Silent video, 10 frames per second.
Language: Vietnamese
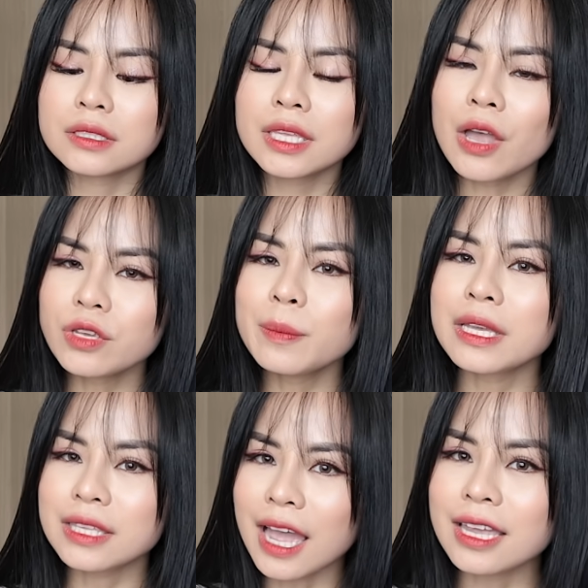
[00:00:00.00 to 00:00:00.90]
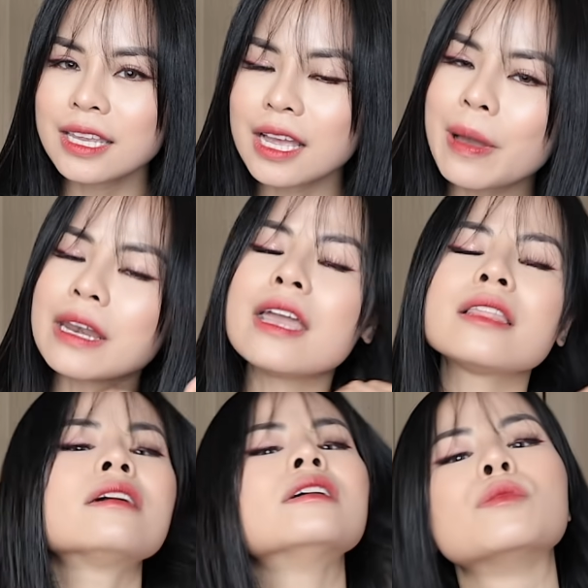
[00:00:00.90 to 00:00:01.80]
theo như mình thấy thì các bạn nên
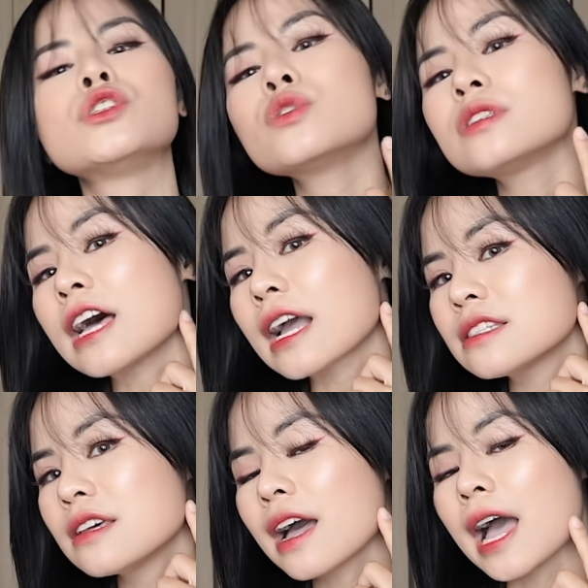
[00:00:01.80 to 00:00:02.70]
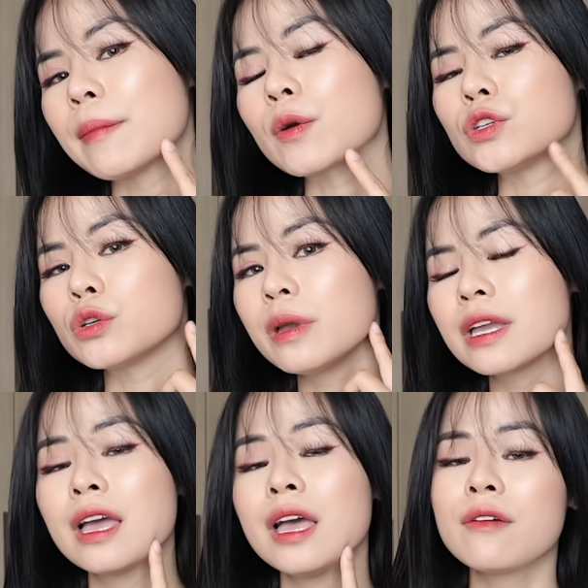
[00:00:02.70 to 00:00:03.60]
thử một chút ra cái xương hàm này của chúng mình